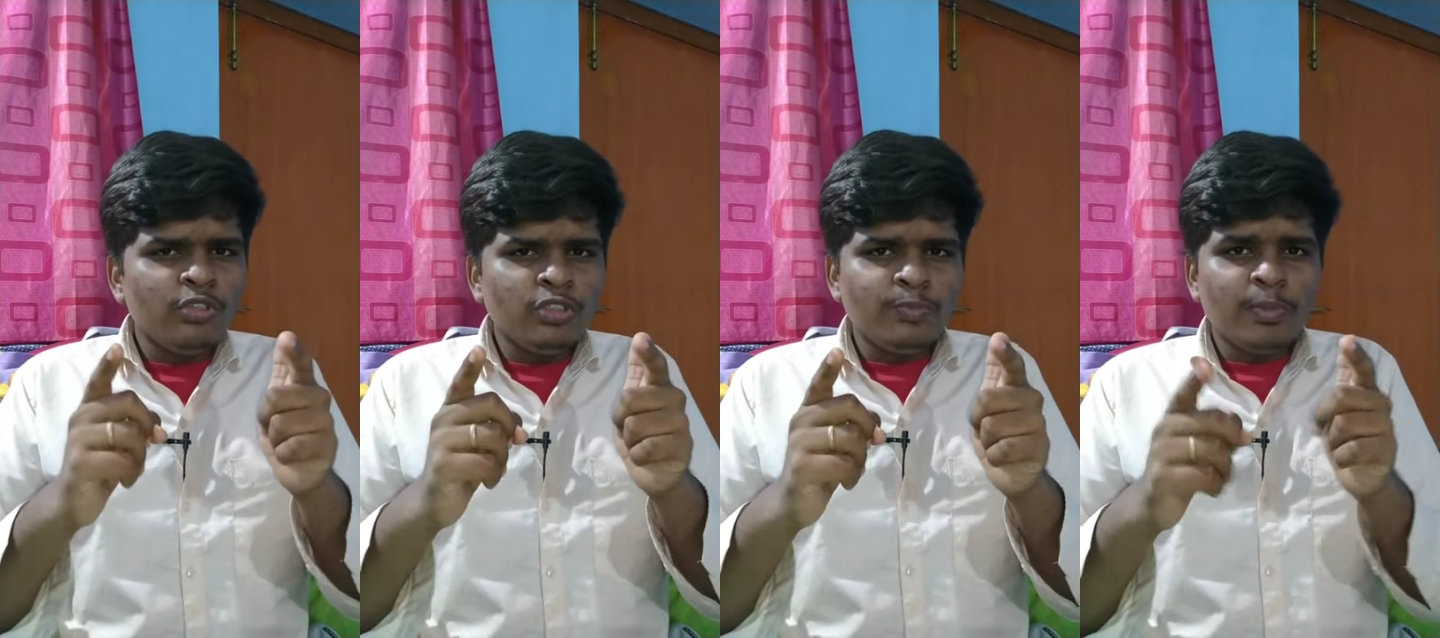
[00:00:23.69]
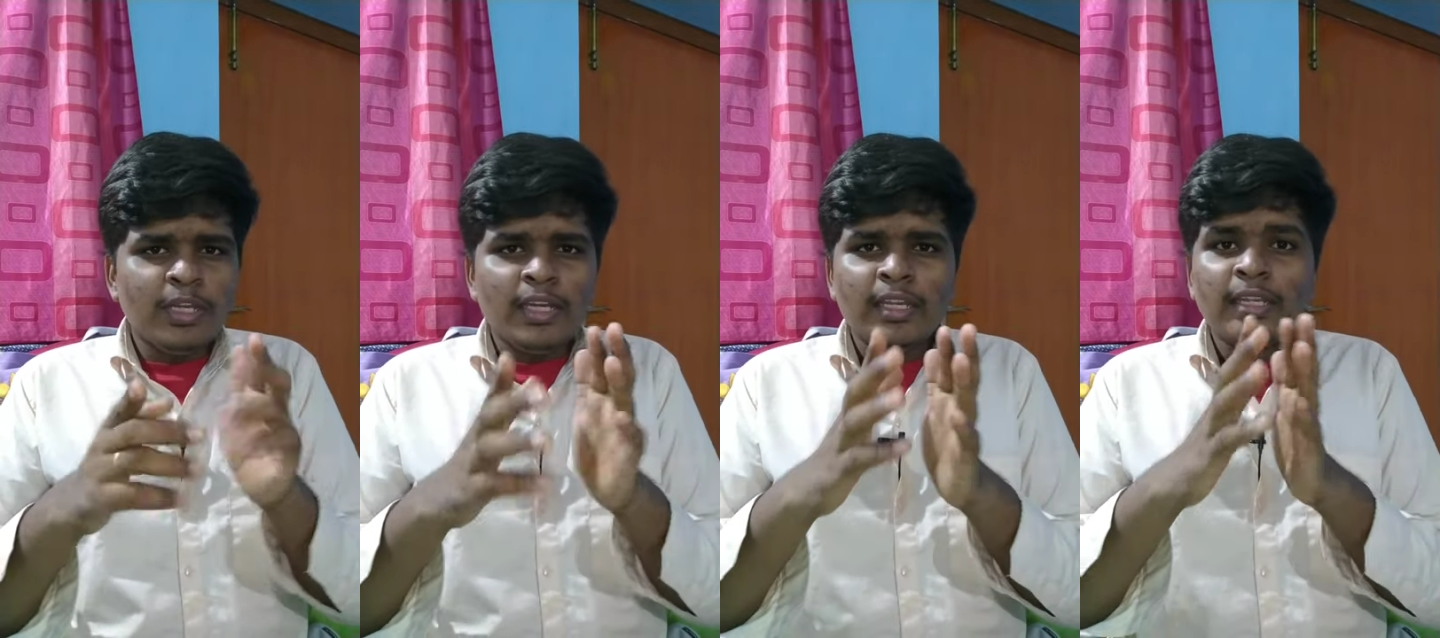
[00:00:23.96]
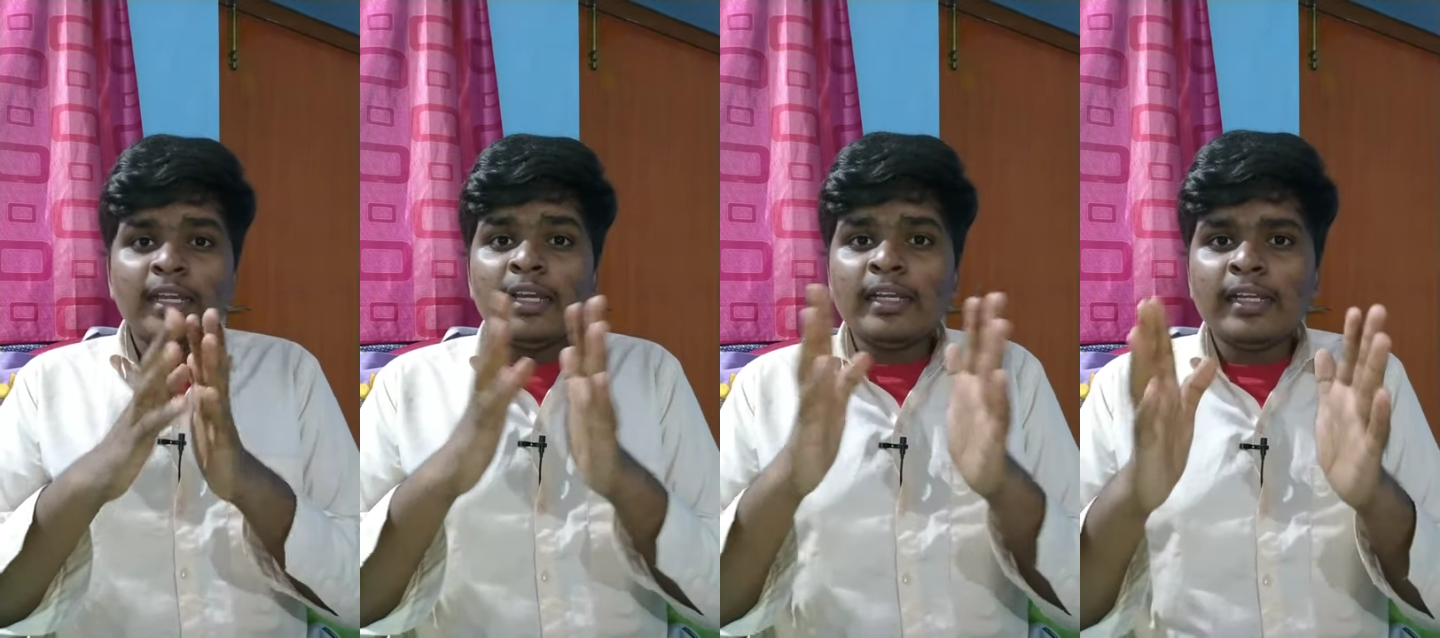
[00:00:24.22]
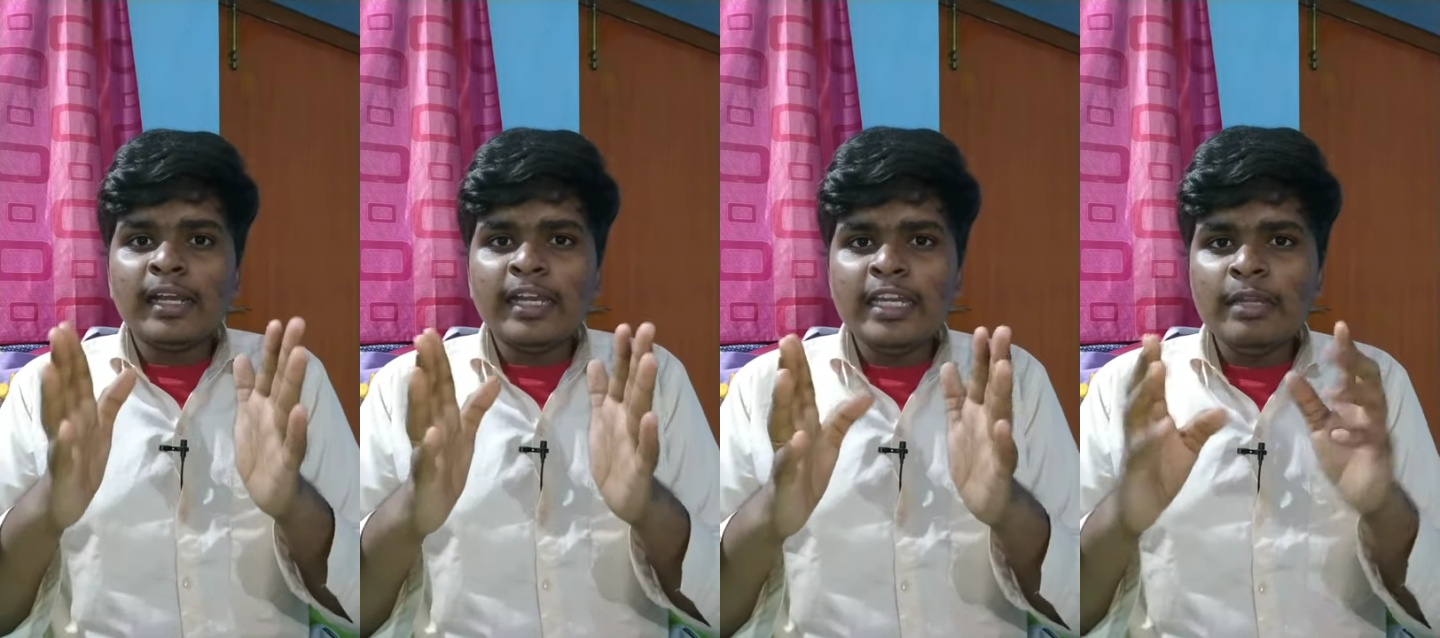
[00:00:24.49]
யூஸ் பண்ணிட்டீங்க
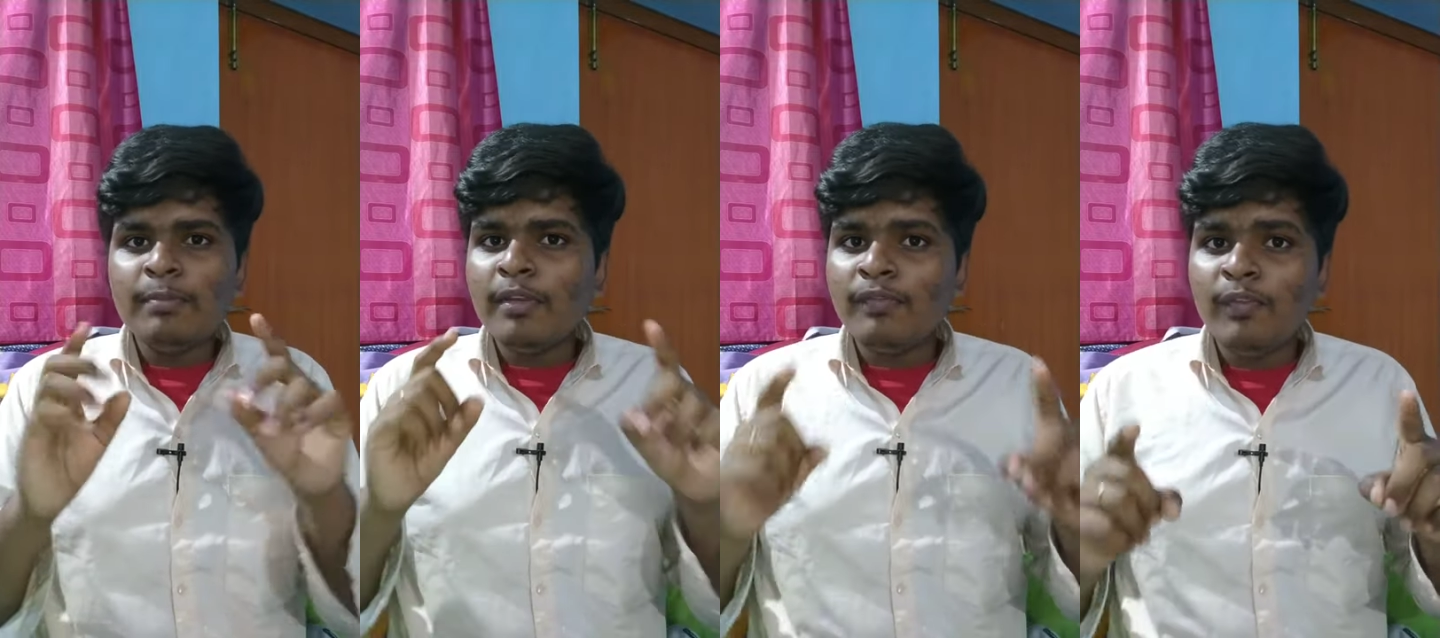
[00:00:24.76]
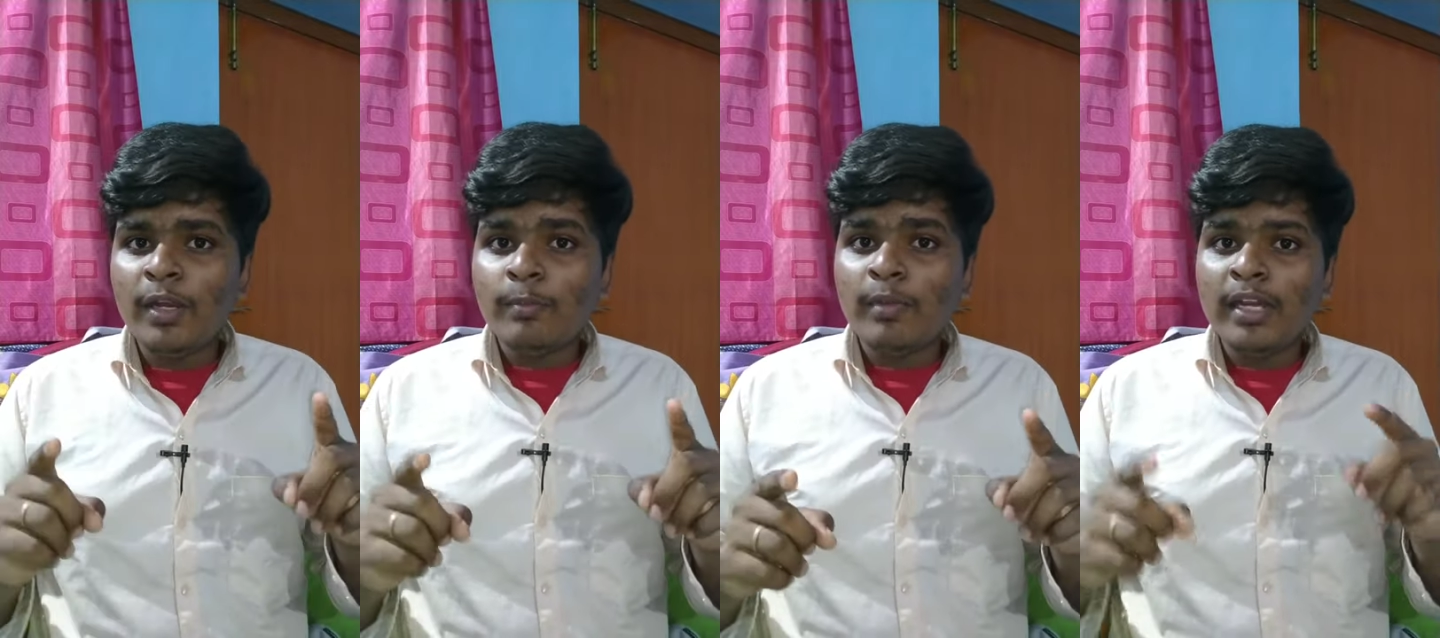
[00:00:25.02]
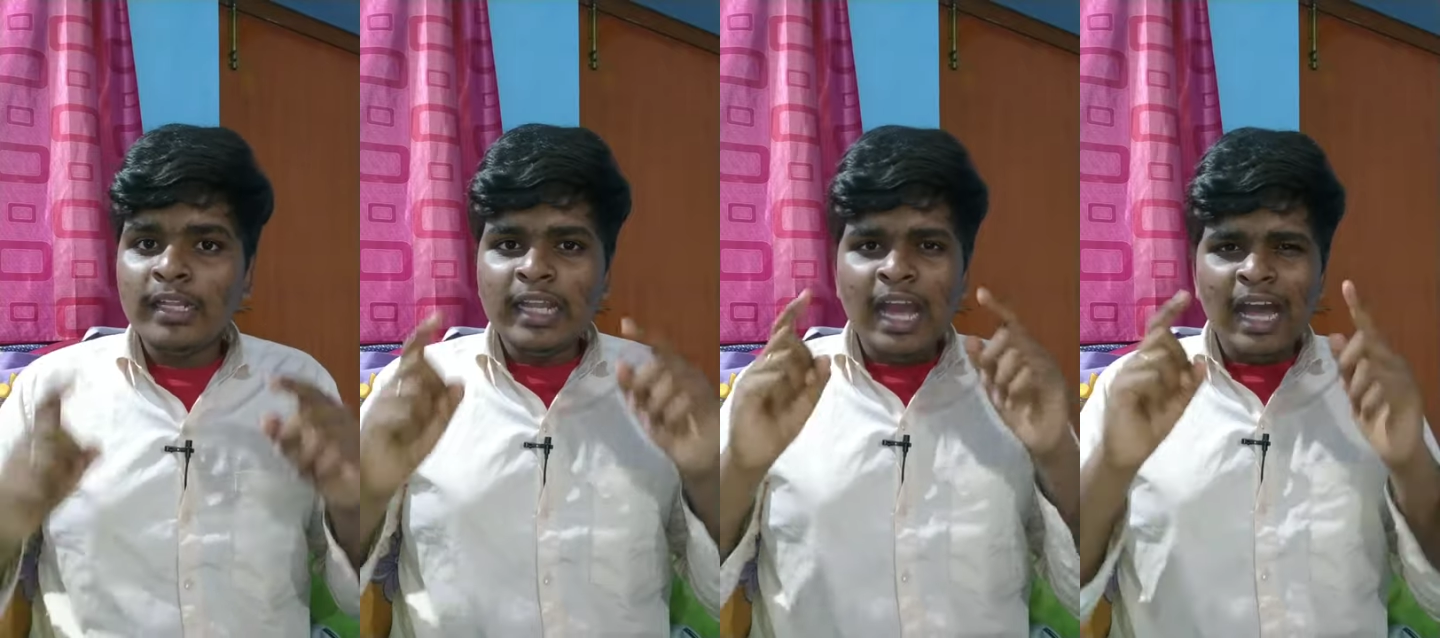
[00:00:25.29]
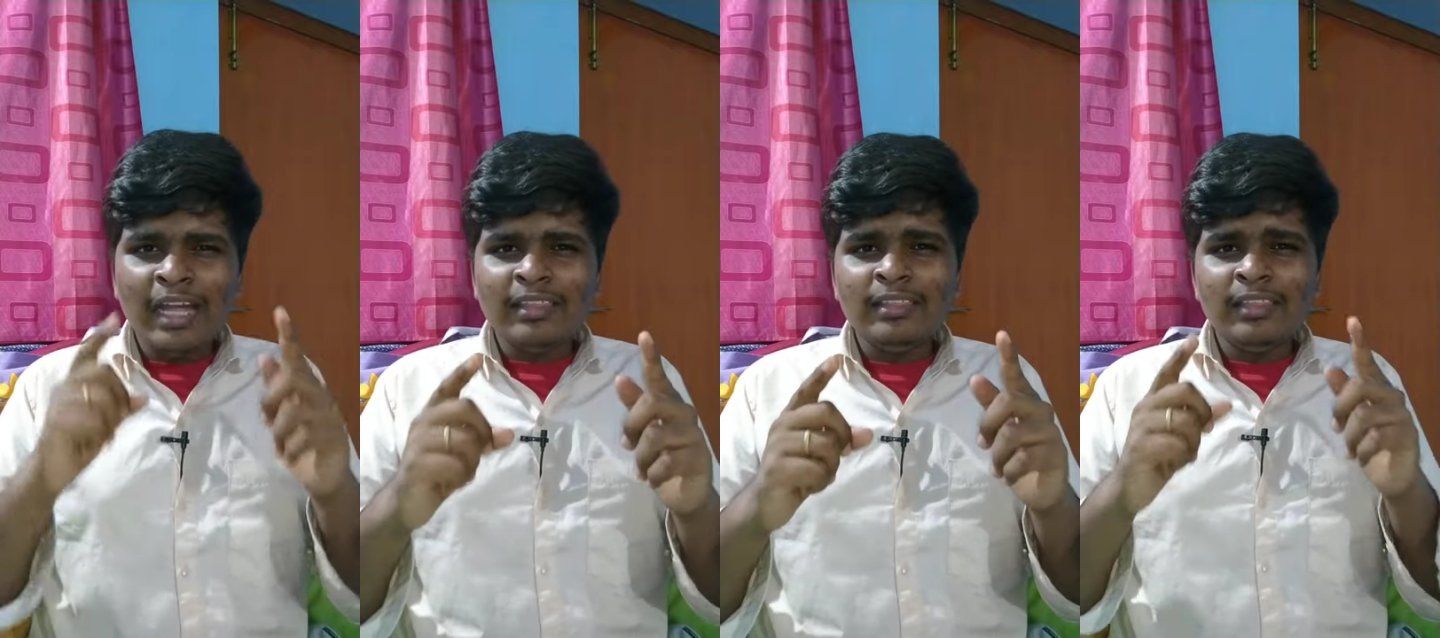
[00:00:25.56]
கண்டிப்பாக விட மாட்டீங்க